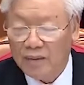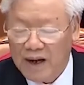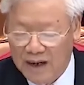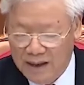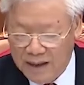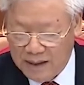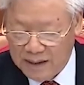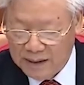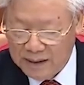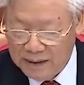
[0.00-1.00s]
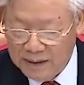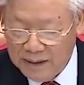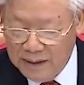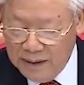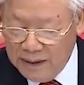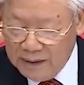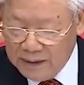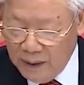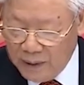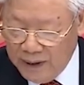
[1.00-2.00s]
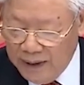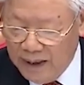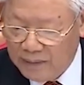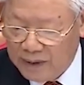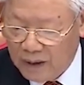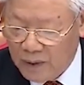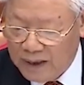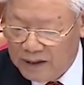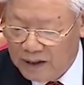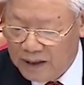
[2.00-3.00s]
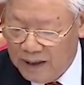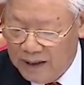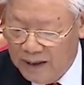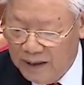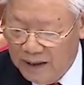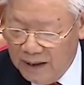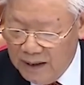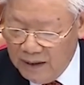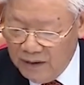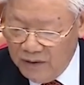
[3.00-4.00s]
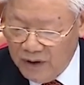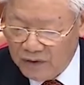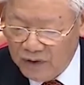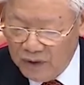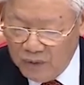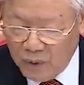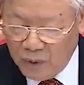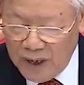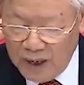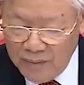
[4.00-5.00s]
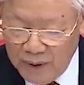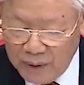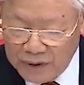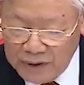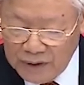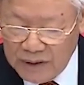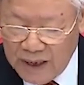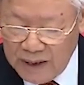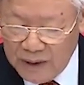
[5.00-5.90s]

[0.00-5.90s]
bộ là ba theo kinh nghiệm các khóa trước đây việc phân bổ đại biểu dự